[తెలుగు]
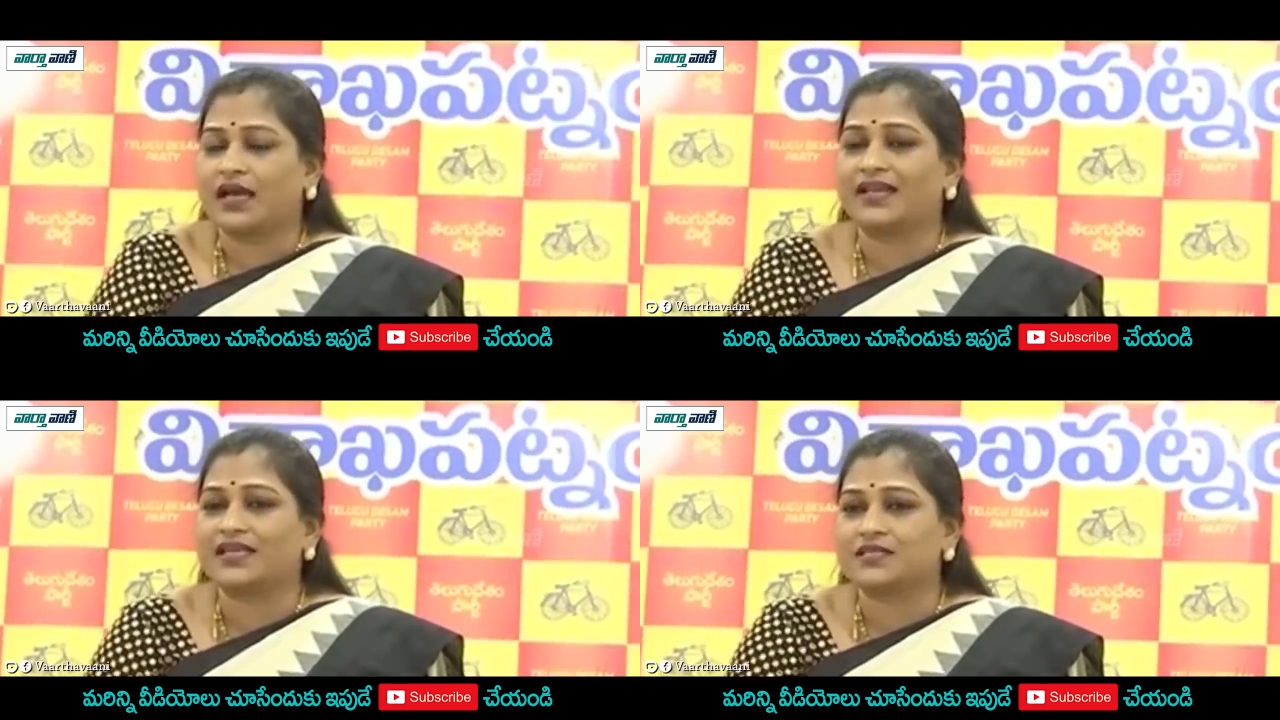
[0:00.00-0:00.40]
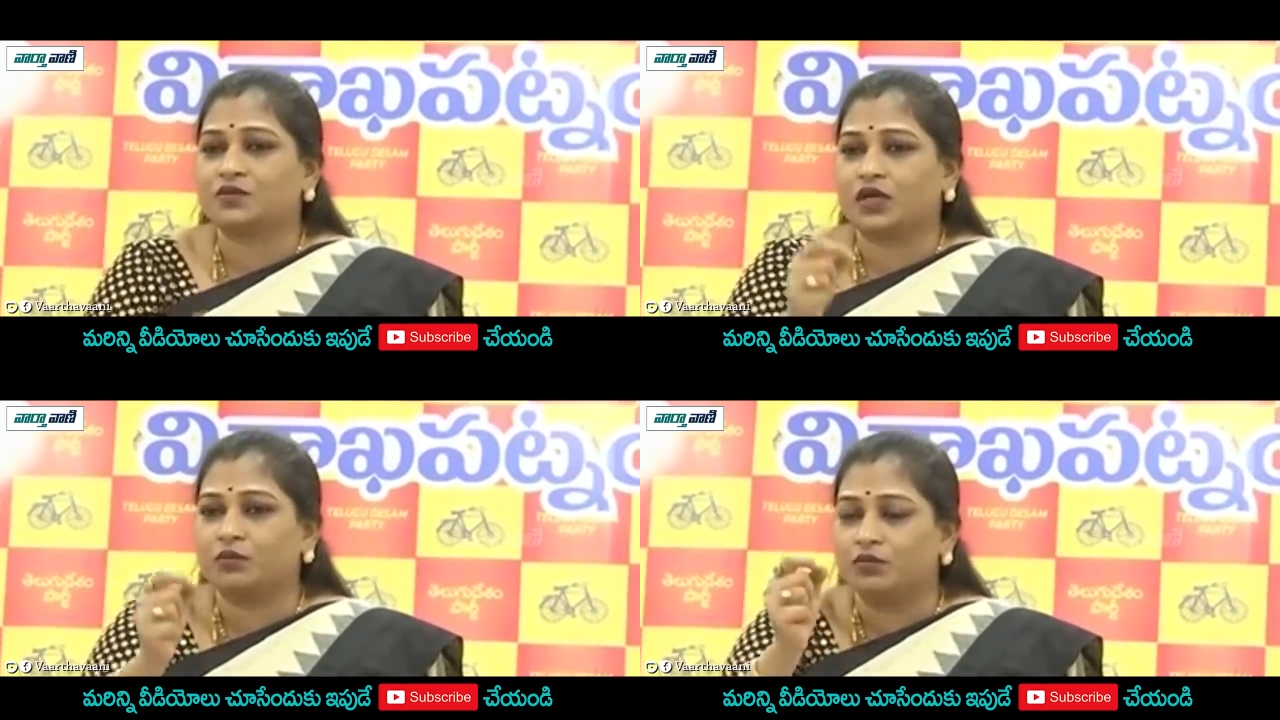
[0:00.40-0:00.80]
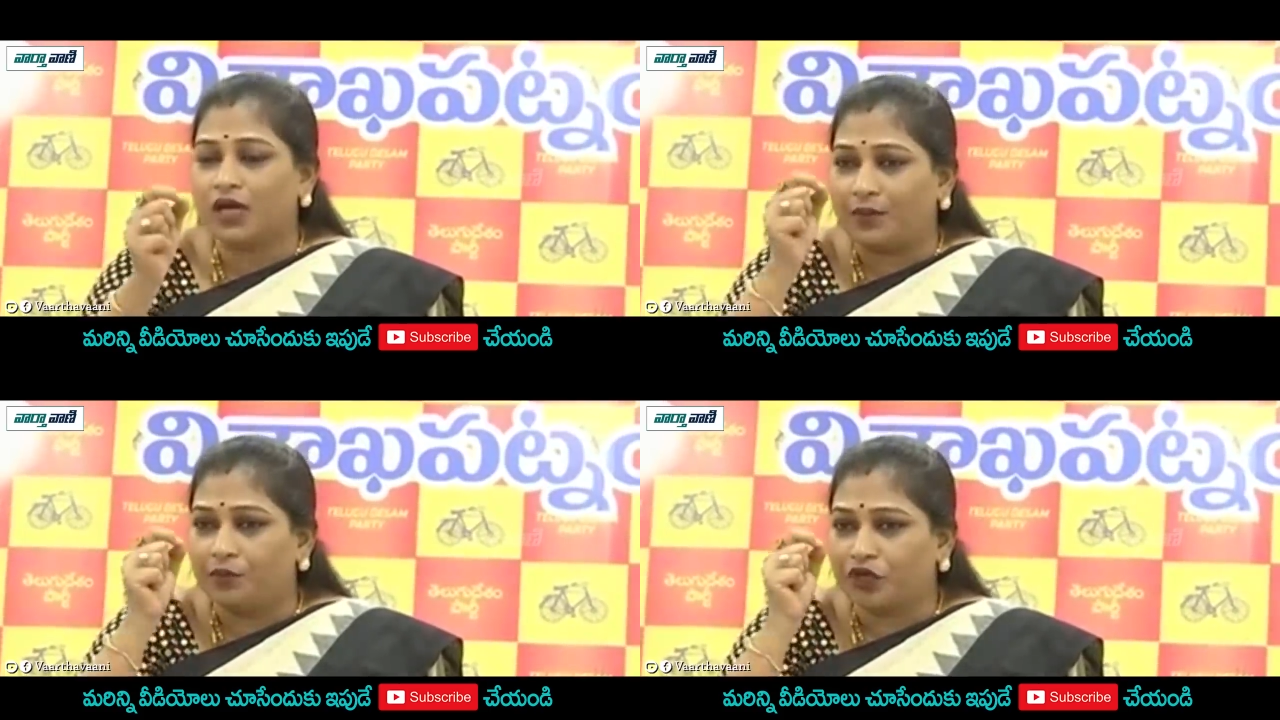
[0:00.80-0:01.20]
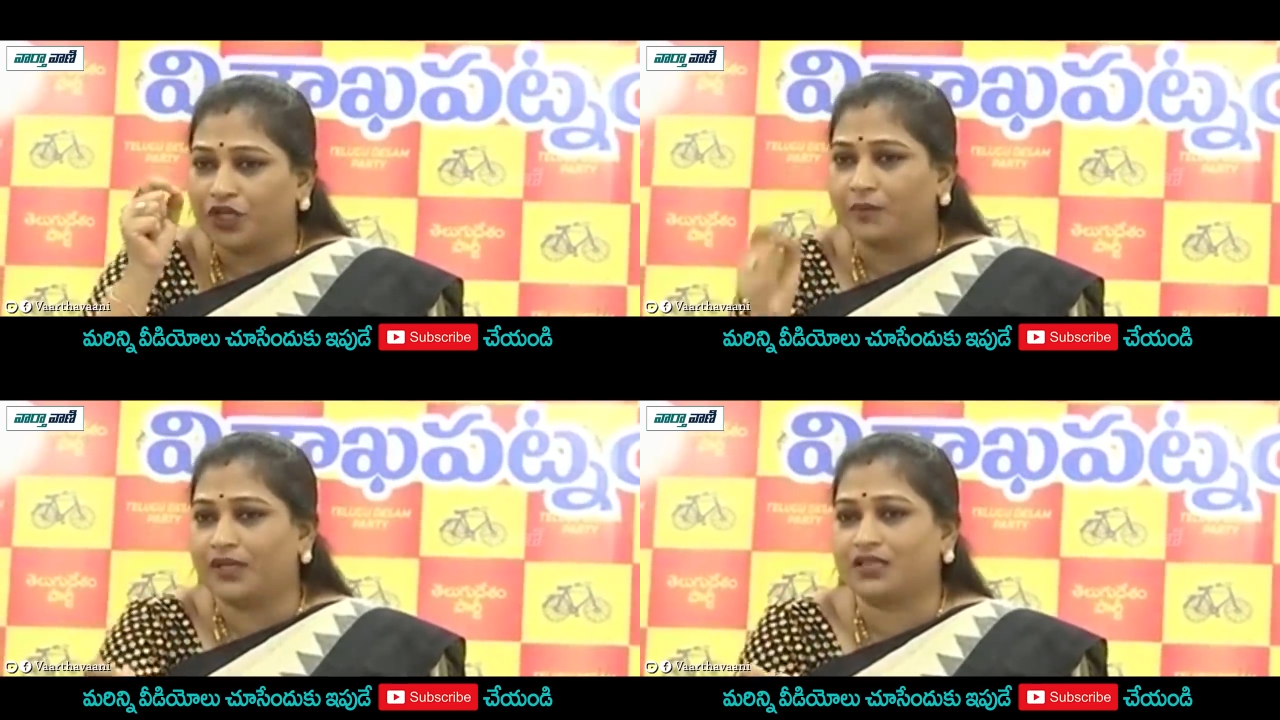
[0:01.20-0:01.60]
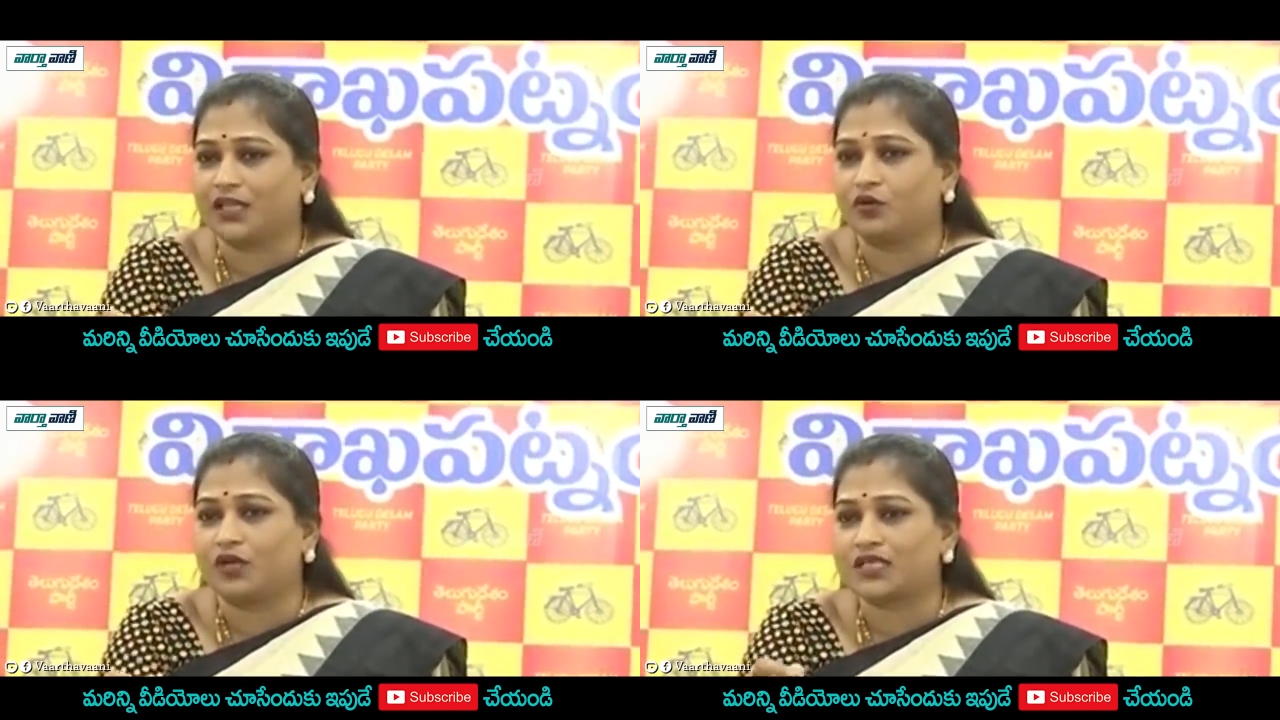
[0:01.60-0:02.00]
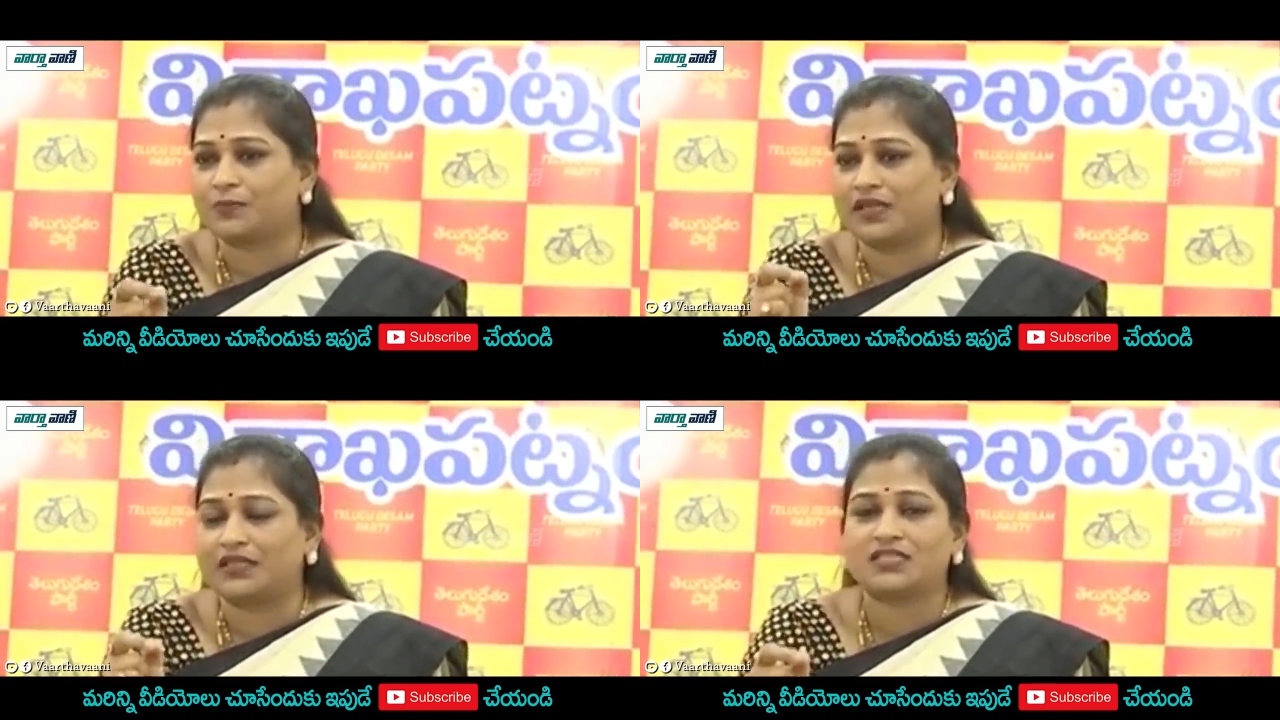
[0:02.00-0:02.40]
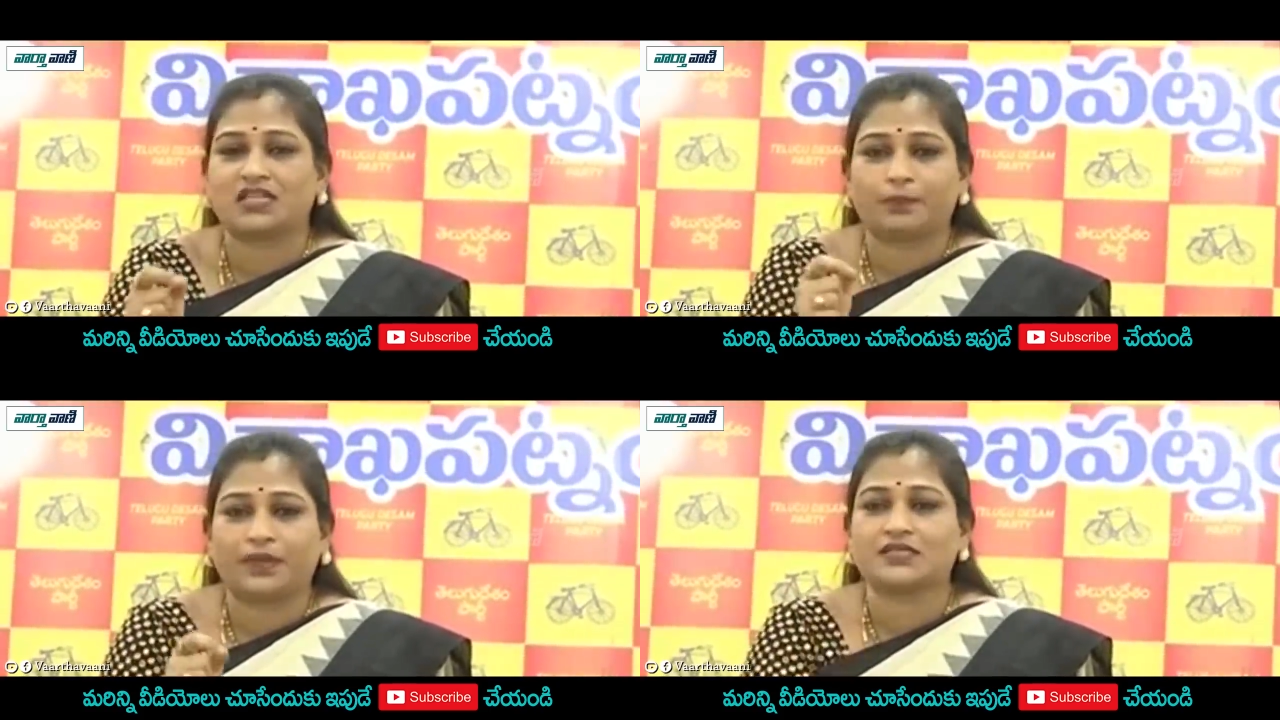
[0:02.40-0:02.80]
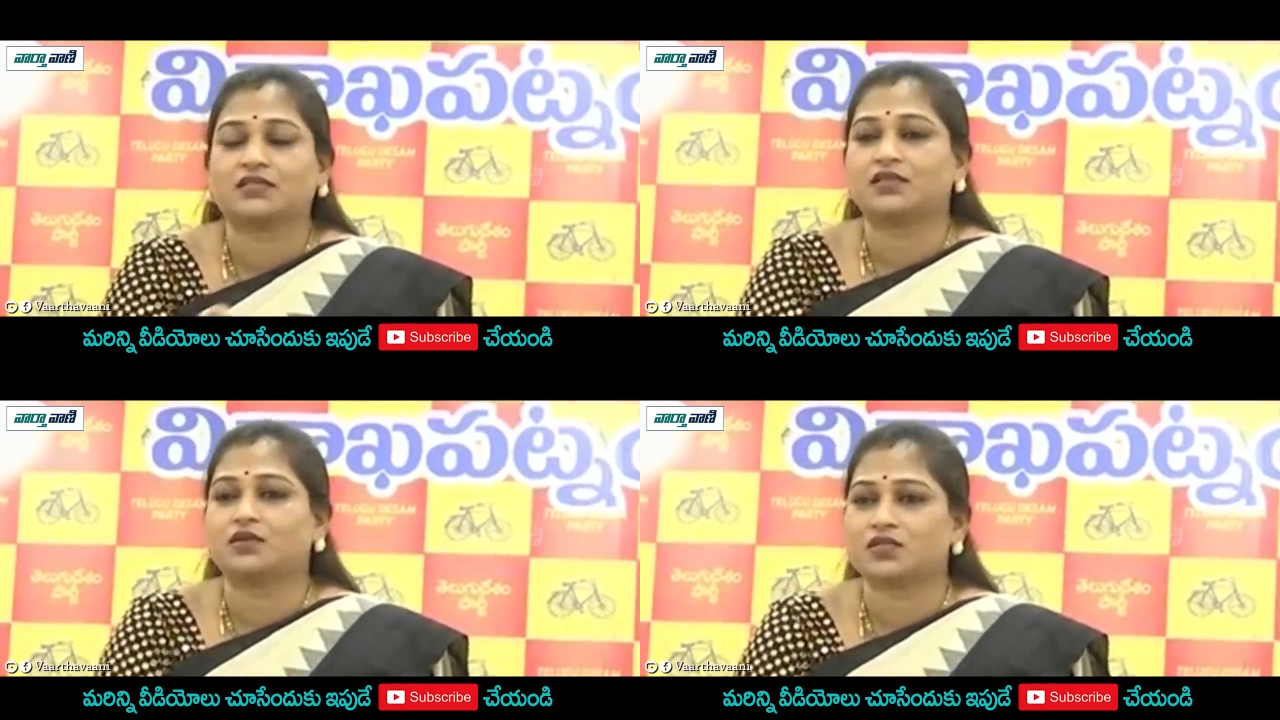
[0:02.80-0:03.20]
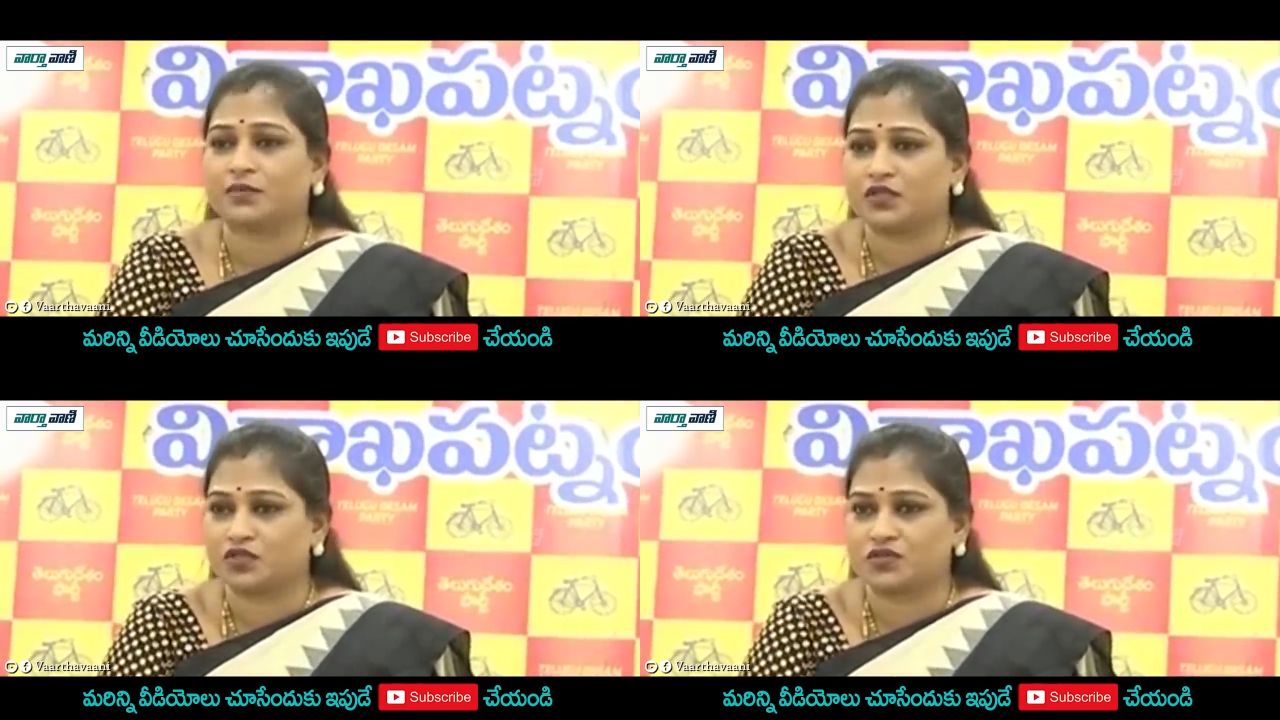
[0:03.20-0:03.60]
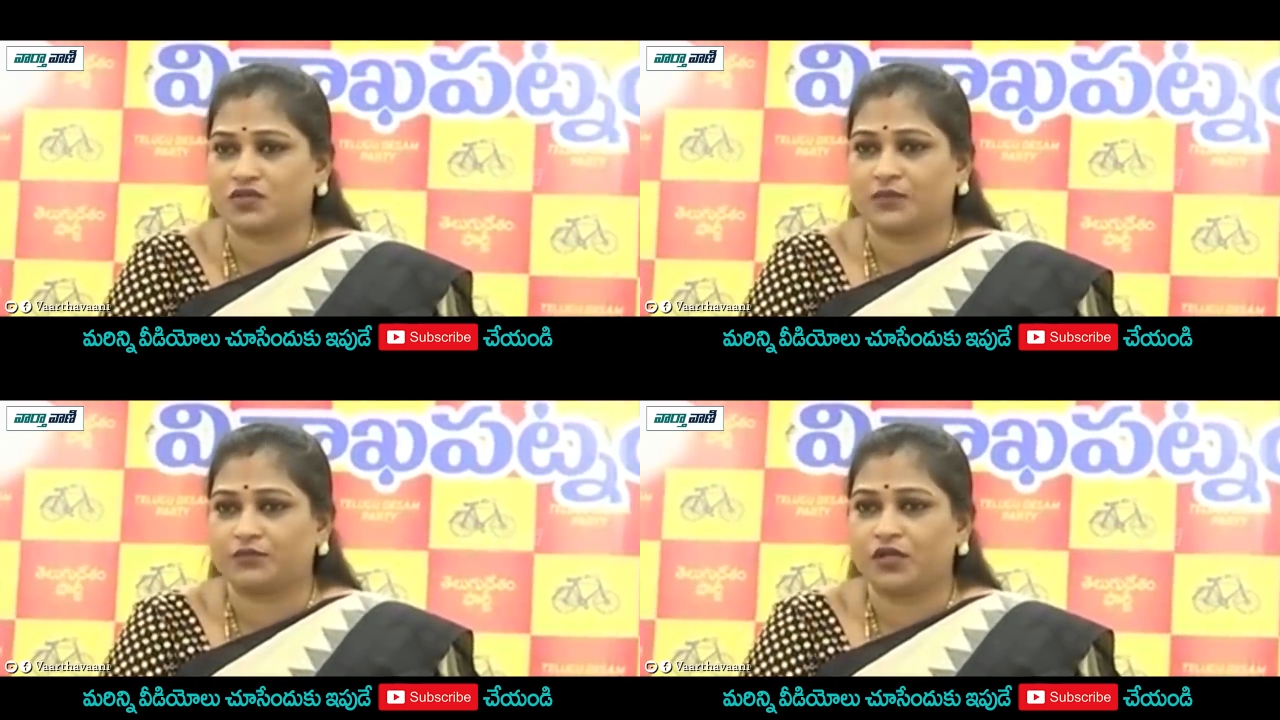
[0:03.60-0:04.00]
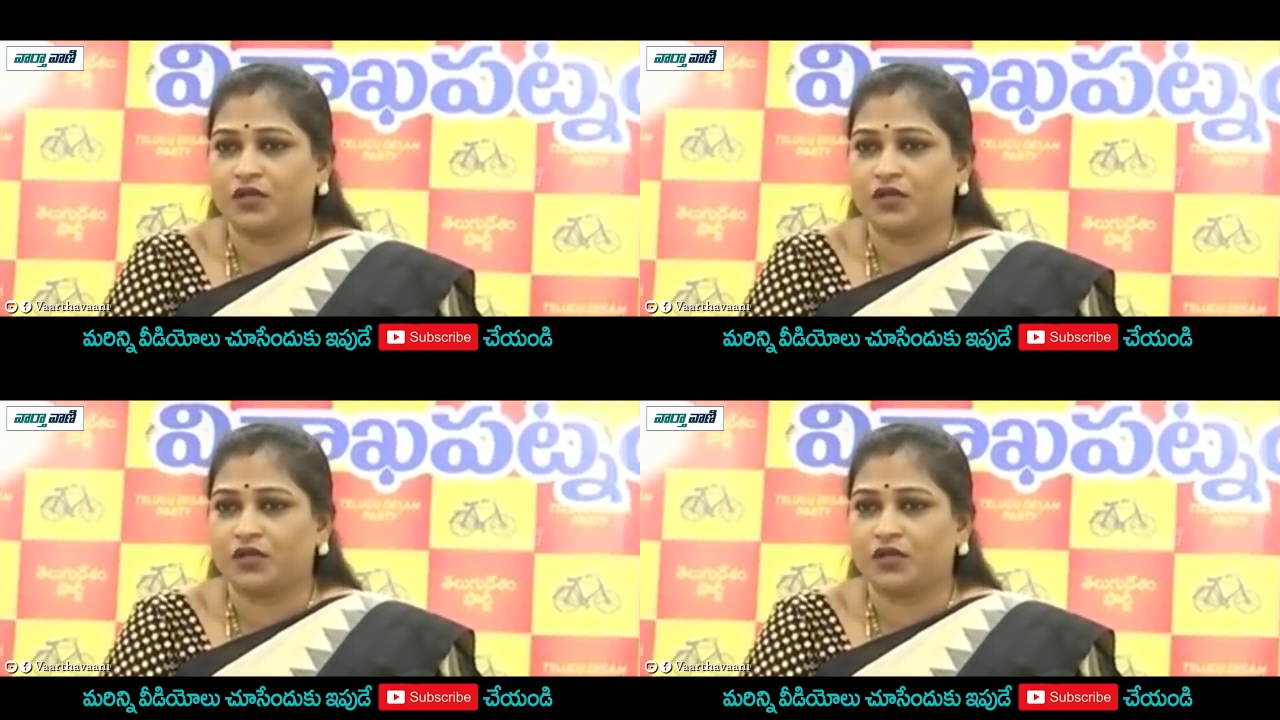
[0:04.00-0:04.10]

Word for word: కనీసం ఒక ముఖ్యమంత్రి కూడా స్పందించిన పరిస్థితి ఈరోజు మనం చూస్తున్నాం